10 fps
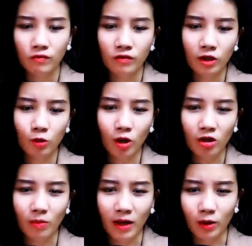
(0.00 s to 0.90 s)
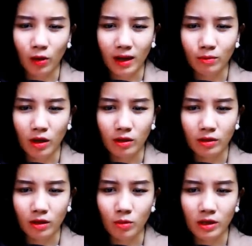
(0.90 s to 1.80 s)
Vừa lúc đó thì mẹ của hắn mở
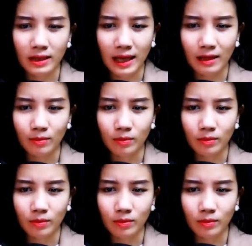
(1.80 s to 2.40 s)
cửa bước ra.